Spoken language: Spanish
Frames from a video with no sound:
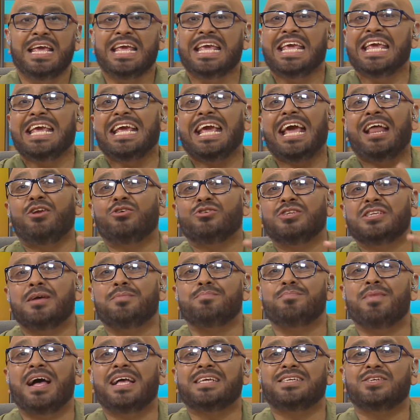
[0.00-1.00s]
y que los
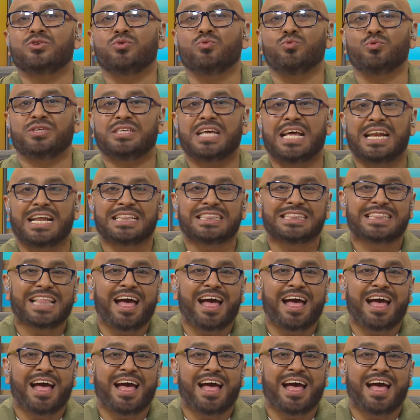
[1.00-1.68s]
demás usaran